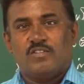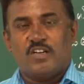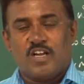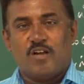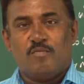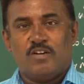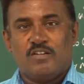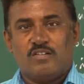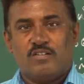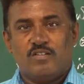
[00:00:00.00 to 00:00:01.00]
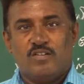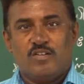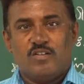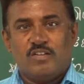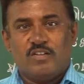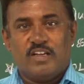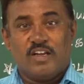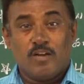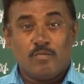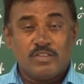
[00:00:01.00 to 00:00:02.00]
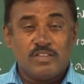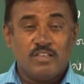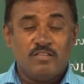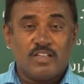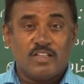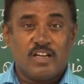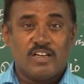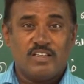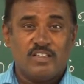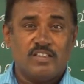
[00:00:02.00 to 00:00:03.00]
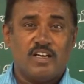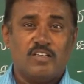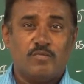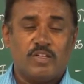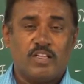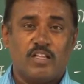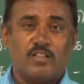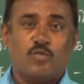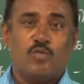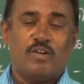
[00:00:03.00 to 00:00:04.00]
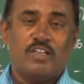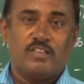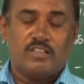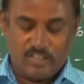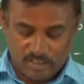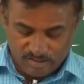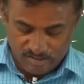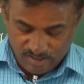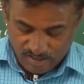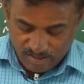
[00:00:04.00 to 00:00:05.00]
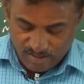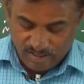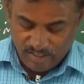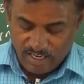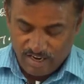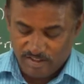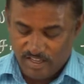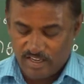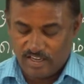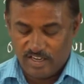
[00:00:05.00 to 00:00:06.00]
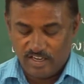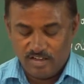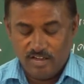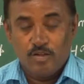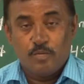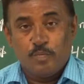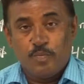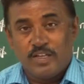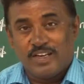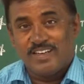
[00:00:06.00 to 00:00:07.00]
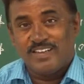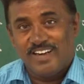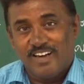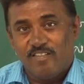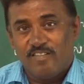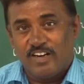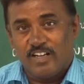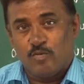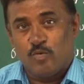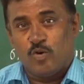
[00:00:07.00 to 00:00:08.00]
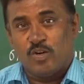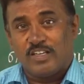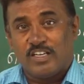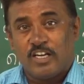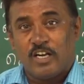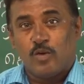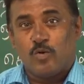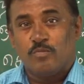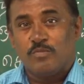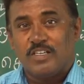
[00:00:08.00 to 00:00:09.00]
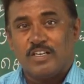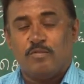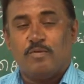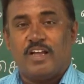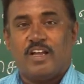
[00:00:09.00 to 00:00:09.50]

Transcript: ராமன் ஏகபத்தினி விரதனாக இருந்தான் என்பதை அந்த நூல் வலியுறுத்துகிறது இரண்டாவதாக பிறனில் விளைவோர் கிளையுடும் கெடுவ